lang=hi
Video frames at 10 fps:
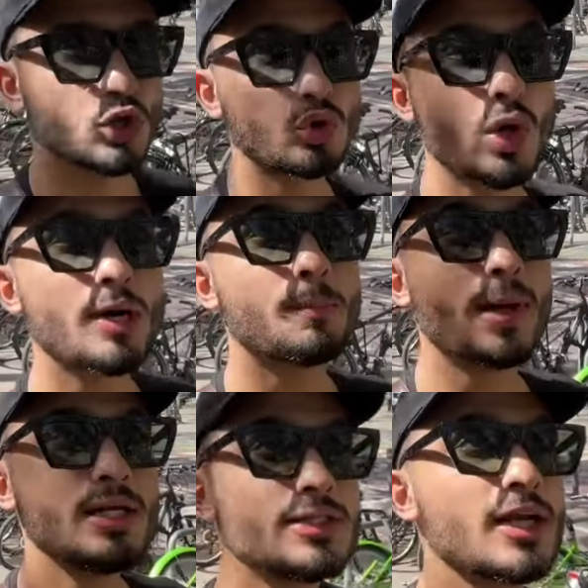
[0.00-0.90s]
तो यार
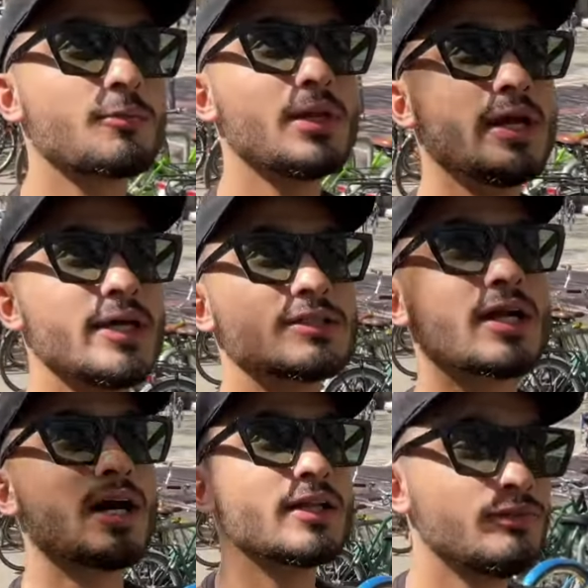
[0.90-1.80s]
पहली झलक मिल गई है
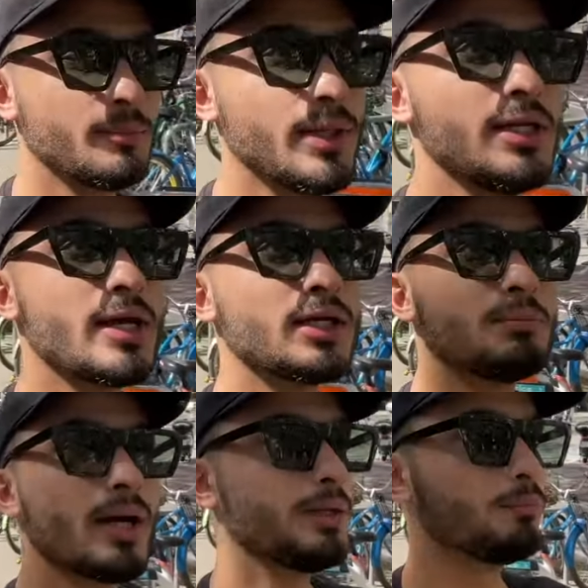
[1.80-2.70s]
सरगादा फैमिली है कि
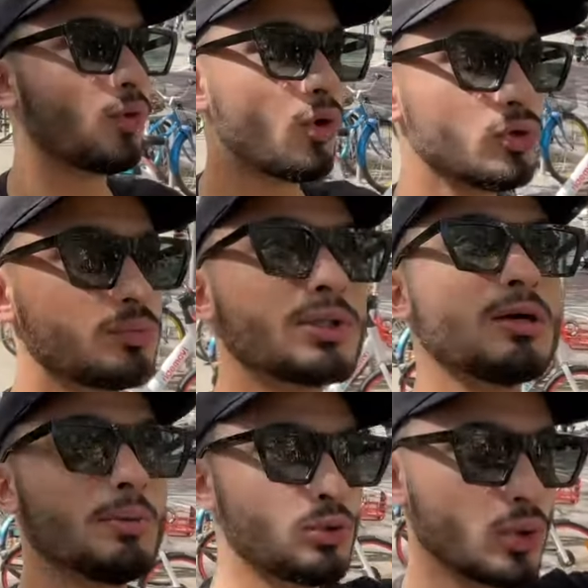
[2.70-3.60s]
भाई बहुत मतलब
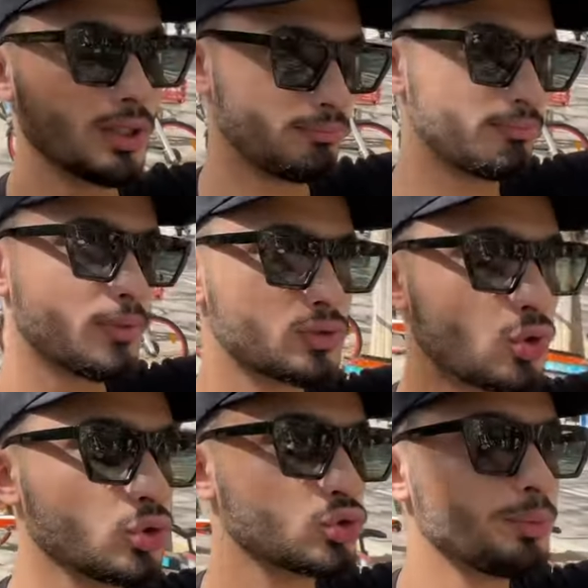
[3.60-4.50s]
अभी थोड़ा
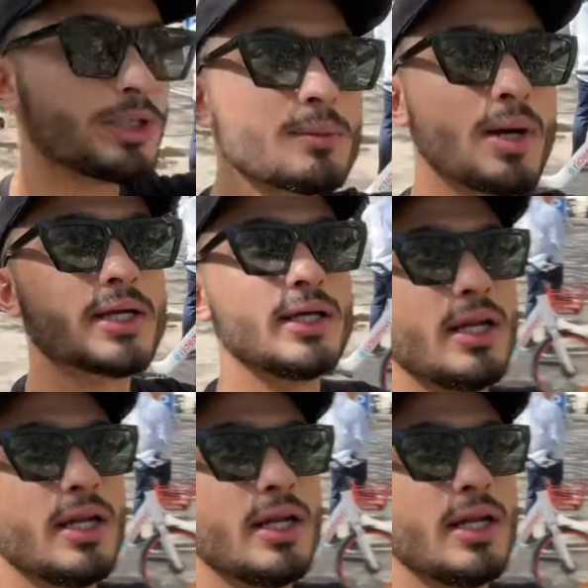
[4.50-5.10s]
सौ दो मीटर बाकी